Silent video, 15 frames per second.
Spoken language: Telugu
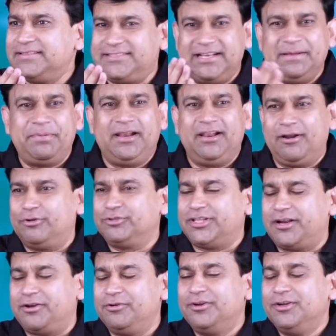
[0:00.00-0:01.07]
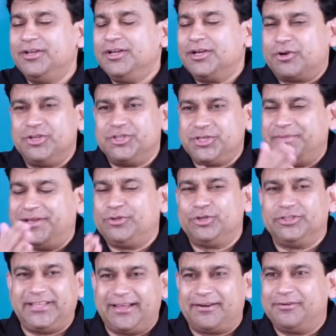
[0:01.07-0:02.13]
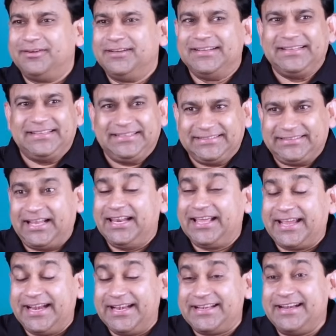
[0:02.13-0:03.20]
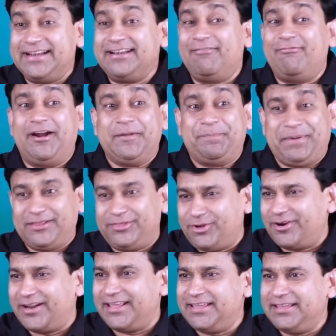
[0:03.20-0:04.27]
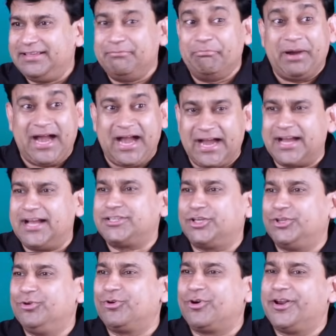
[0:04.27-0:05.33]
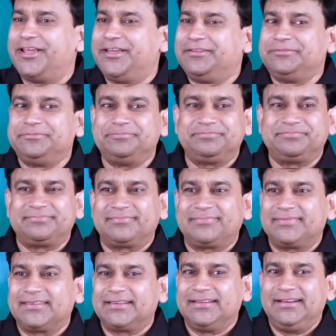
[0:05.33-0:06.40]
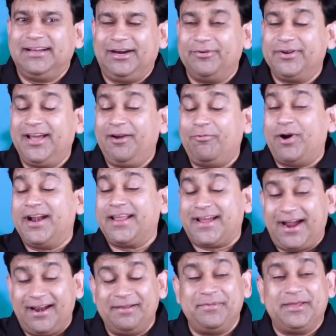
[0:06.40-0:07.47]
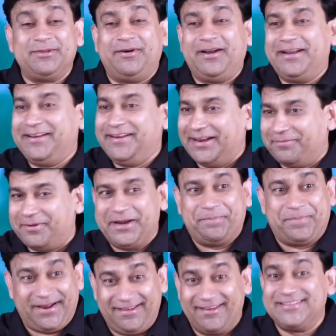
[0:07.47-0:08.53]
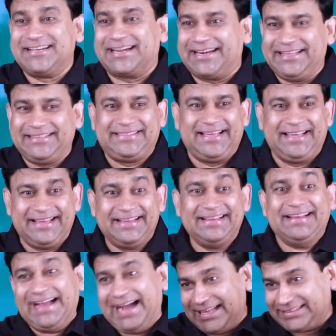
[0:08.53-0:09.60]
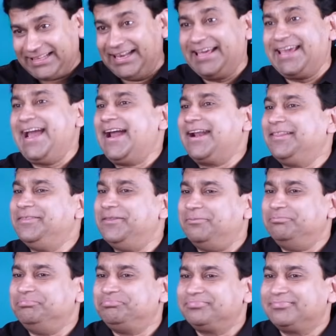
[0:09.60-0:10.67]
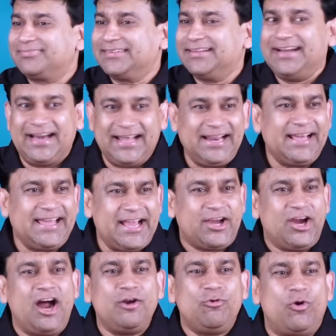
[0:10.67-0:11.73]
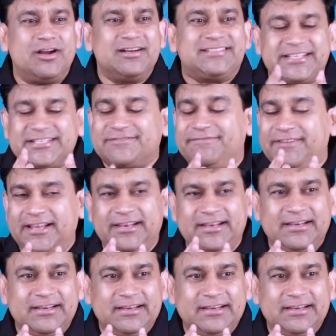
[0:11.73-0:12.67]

చిన్నపిల్లలు అవుతారు కొంచెం ఎదుగుతారు తల్లికి ఏంటంటే వాడు పెద్దోడయ్యి బాగా చదువుకొని అవునా వాడి కాళ్ళ మీద వాడు నిలబడి ప్రయోజకుడైతే ఆ తల్లికి ఆనందం అలాగే గాడ్ వాంట్స్ ఇస్ విల్